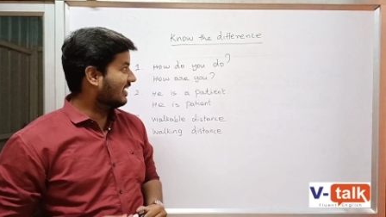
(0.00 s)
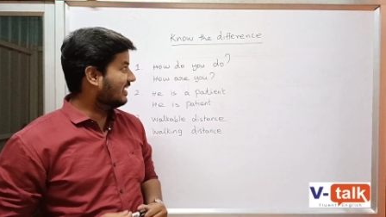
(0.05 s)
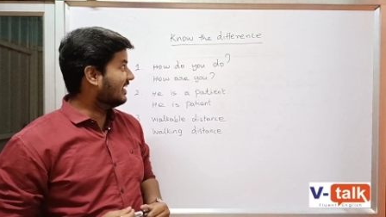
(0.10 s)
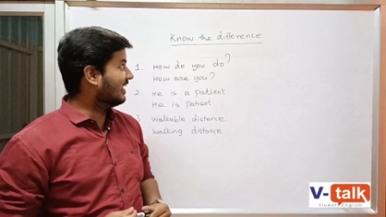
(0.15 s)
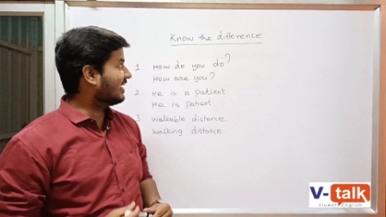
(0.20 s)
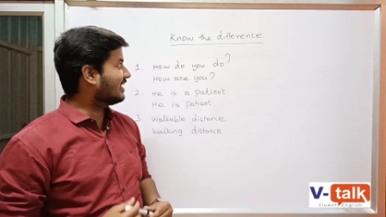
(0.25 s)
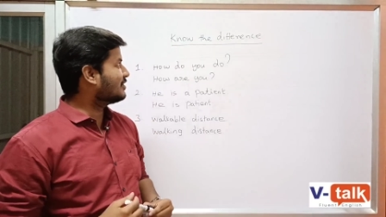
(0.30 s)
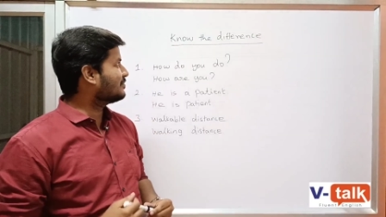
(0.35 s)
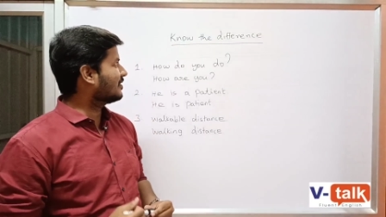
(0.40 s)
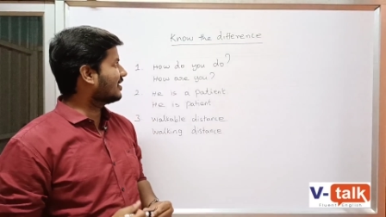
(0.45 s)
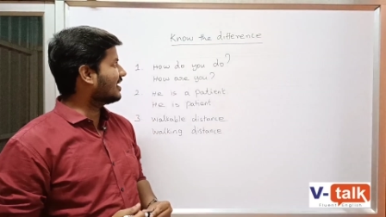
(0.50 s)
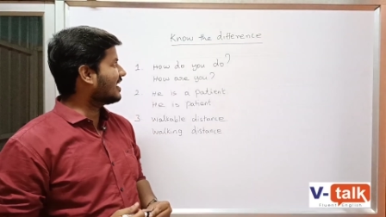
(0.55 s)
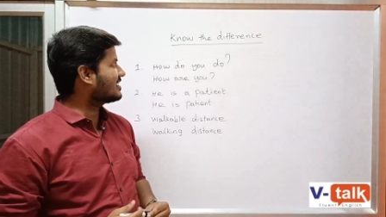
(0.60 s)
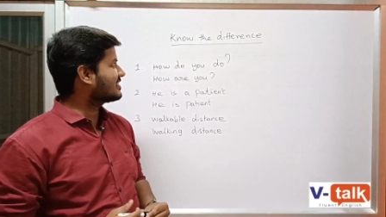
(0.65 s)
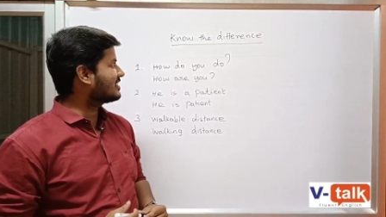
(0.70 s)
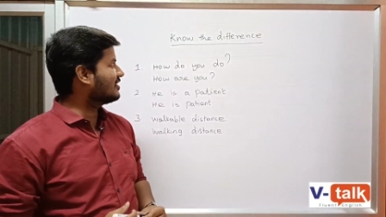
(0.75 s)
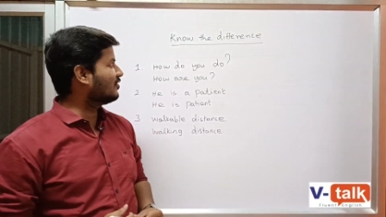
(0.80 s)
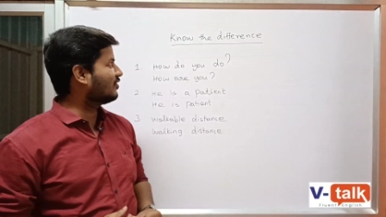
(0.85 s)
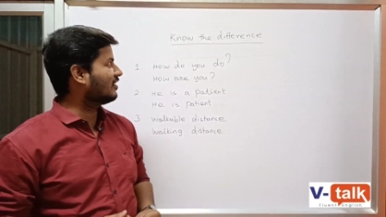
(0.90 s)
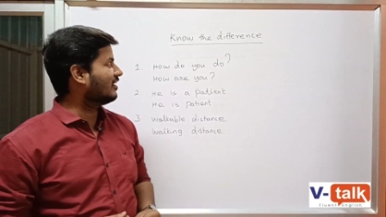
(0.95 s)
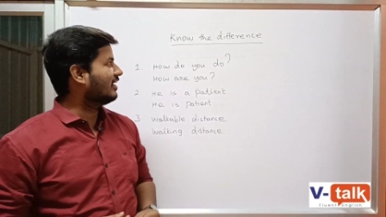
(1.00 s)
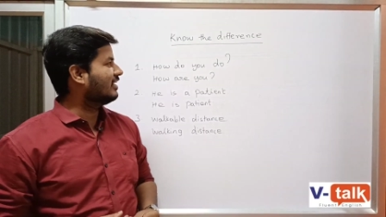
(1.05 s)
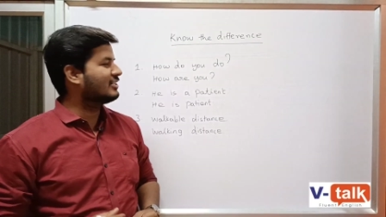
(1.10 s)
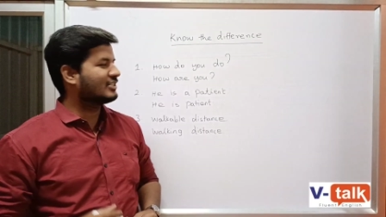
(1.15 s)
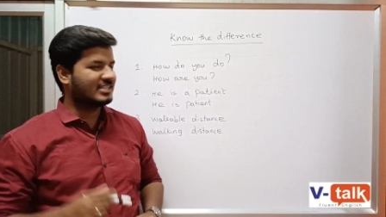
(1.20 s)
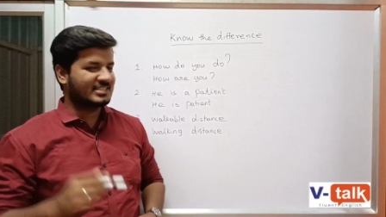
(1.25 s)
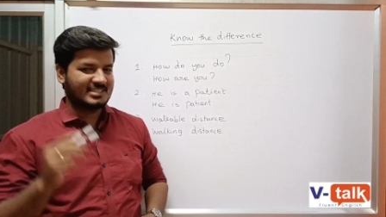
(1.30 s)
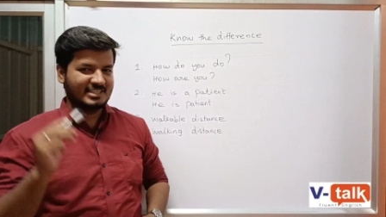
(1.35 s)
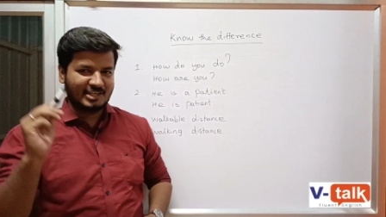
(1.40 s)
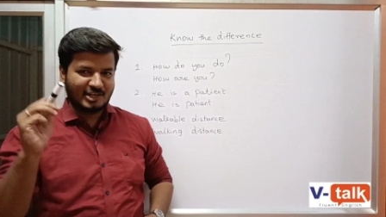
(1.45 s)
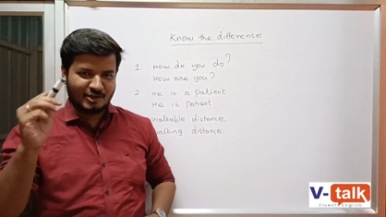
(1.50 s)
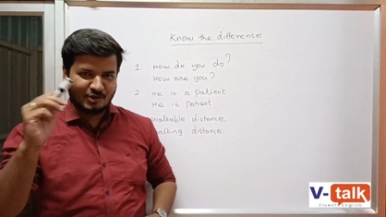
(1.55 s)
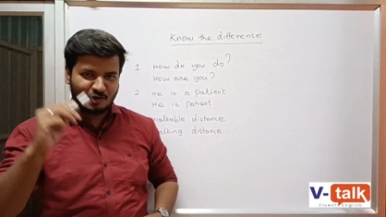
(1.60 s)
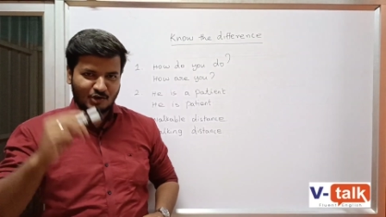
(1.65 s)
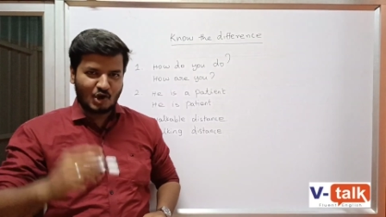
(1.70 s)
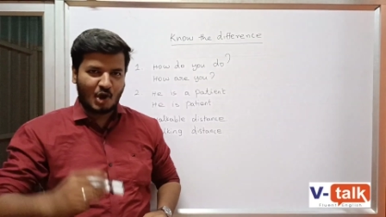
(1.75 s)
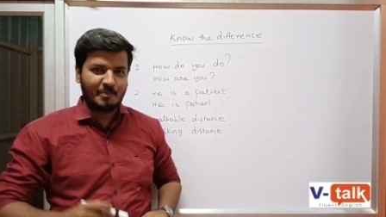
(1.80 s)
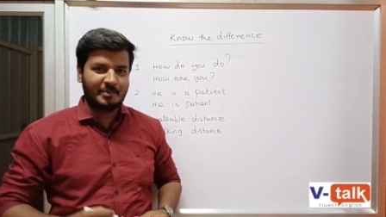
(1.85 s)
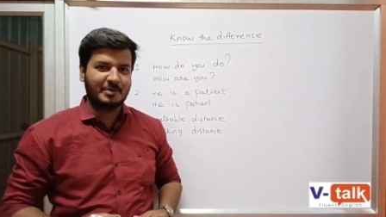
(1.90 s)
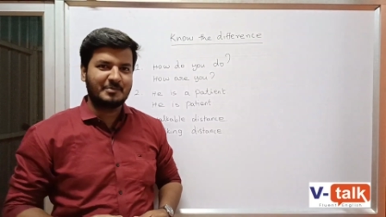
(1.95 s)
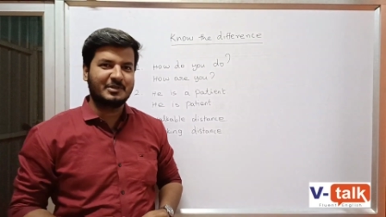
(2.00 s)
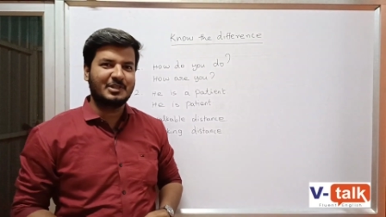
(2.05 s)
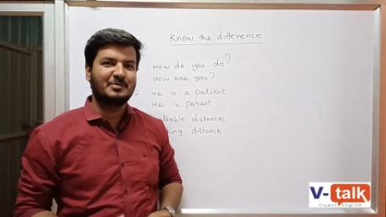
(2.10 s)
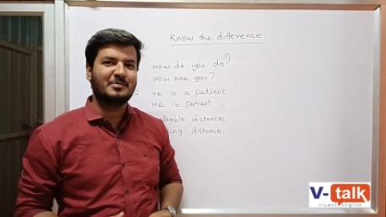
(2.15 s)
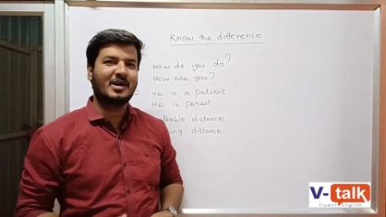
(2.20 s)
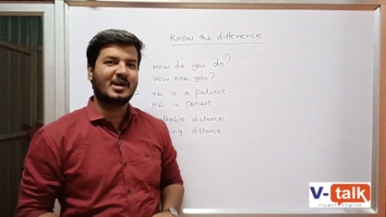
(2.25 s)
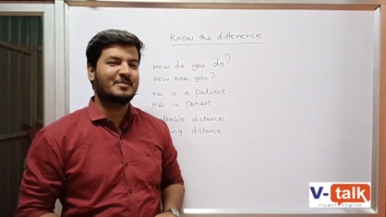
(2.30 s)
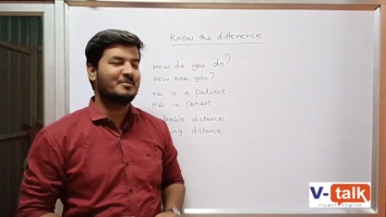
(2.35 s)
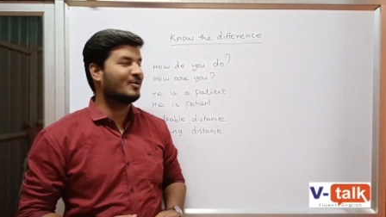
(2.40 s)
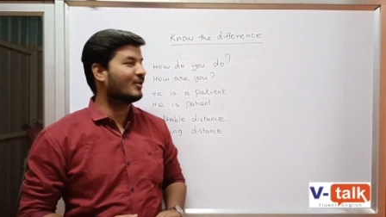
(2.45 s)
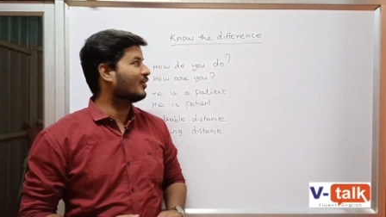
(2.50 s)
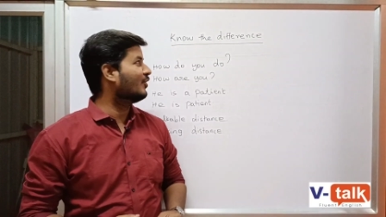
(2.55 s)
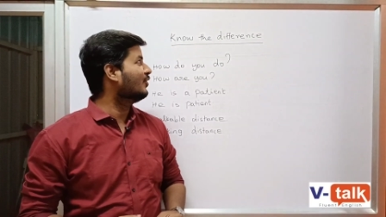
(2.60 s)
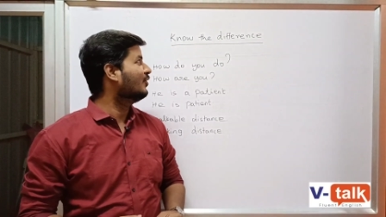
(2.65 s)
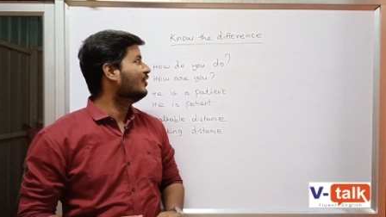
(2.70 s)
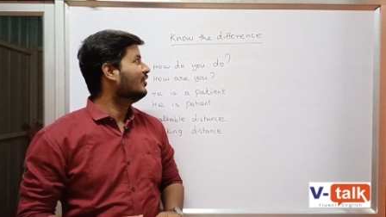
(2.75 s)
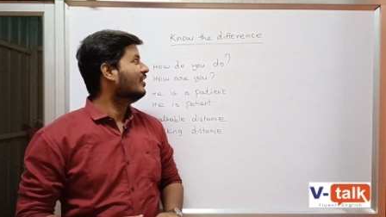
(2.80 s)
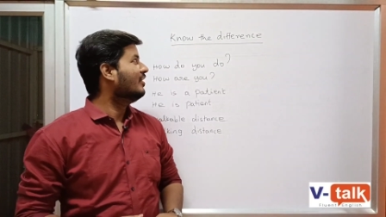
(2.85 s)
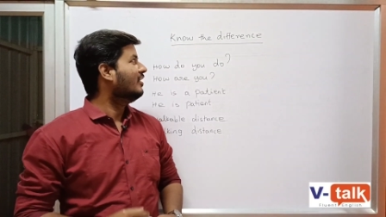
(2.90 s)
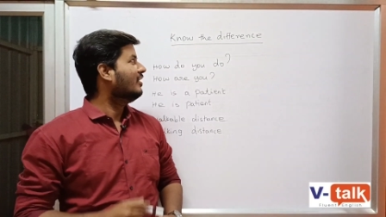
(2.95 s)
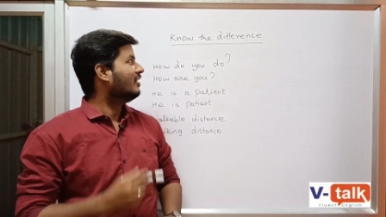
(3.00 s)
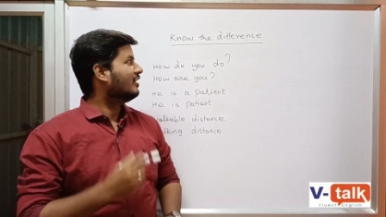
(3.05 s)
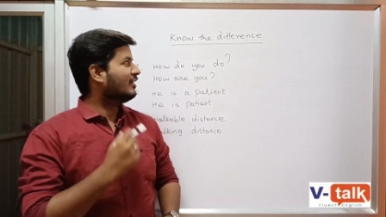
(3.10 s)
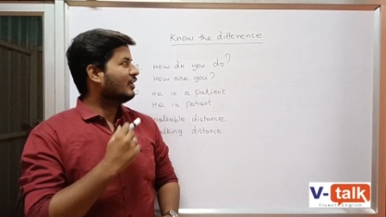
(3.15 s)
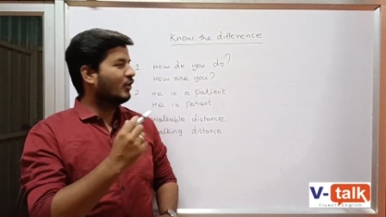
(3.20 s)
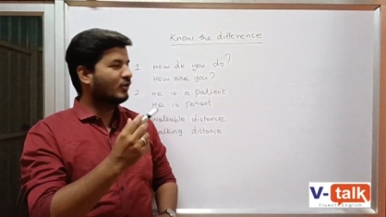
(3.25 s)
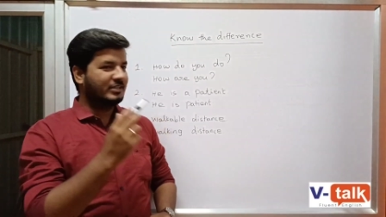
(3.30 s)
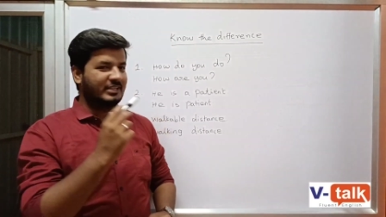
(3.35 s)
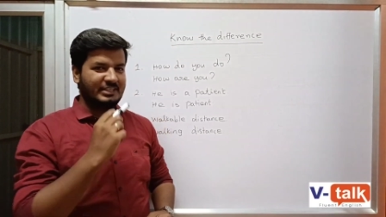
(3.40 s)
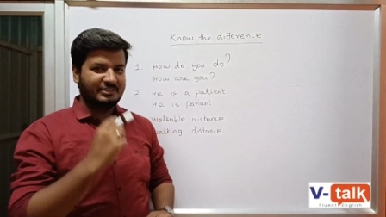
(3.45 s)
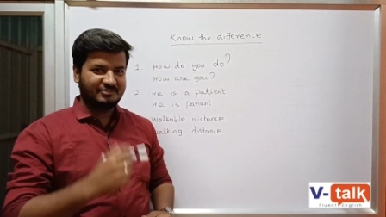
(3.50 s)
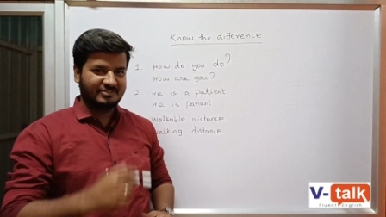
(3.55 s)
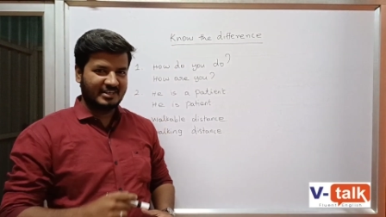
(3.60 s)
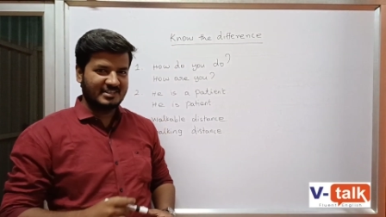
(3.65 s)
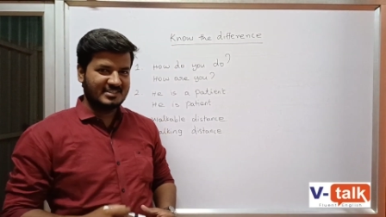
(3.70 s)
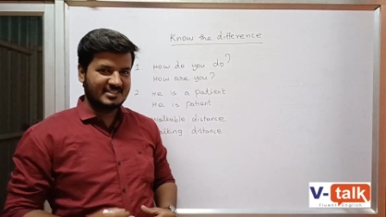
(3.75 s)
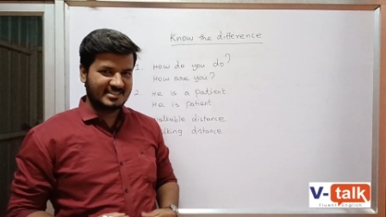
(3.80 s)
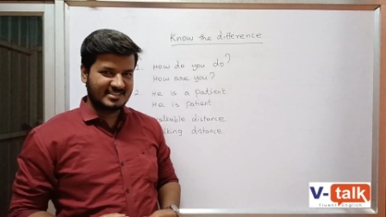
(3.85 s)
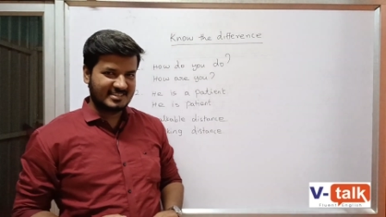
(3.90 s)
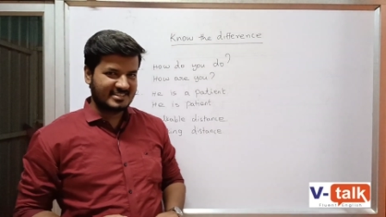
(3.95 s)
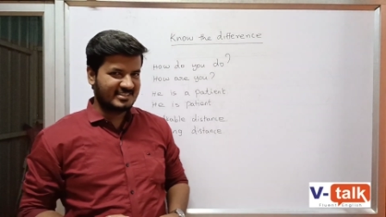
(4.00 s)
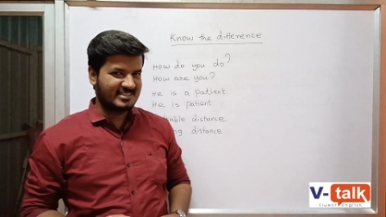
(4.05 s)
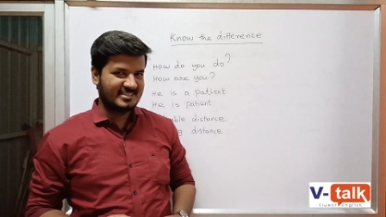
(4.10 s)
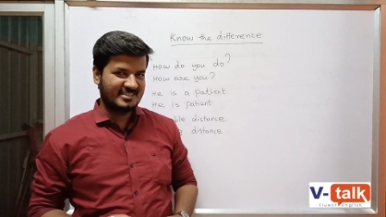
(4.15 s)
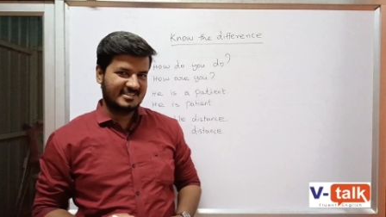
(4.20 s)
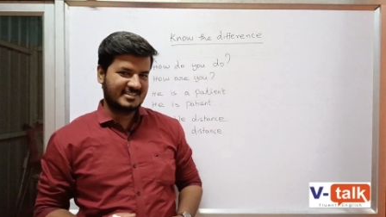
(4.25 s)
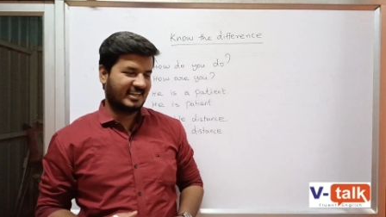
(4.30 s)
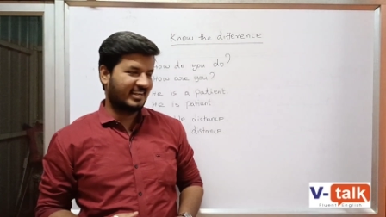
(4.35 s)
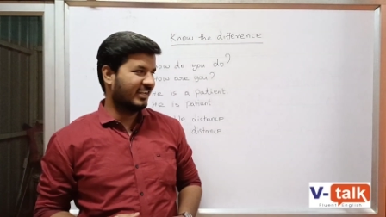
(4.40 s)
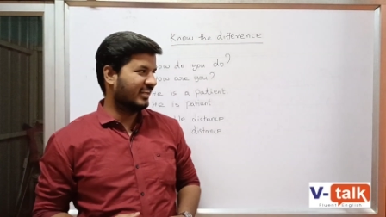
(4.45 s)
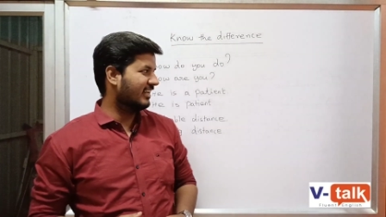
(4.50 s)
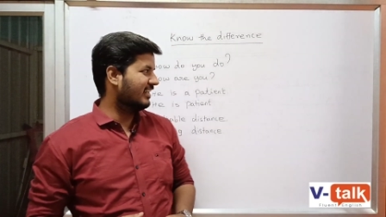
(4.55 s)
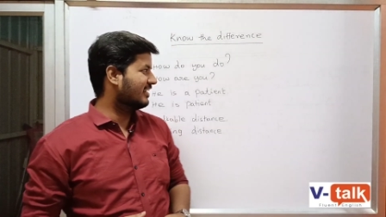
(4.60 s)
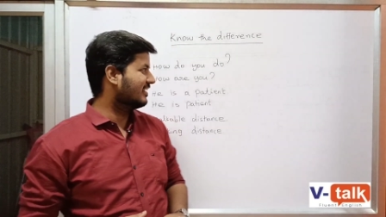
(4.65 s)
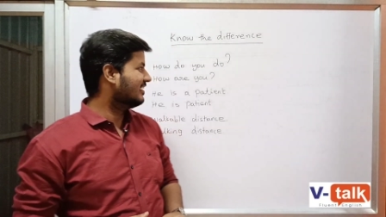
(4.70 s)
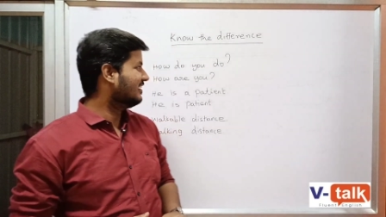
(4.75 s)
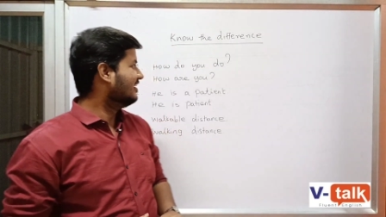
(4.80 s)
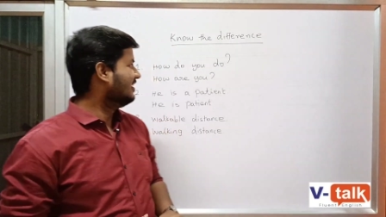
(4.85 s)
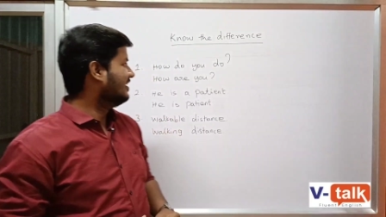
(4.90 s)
இன்னைக்கு நம்ம கிளாஸில் ஒரு இன்ட்ரெஸ்டிங்கான ஒரு டாபிக் பற்றி பார்க்க போகிறோம் நோ த டிஃப்ரென்சஸ் சரிங்களா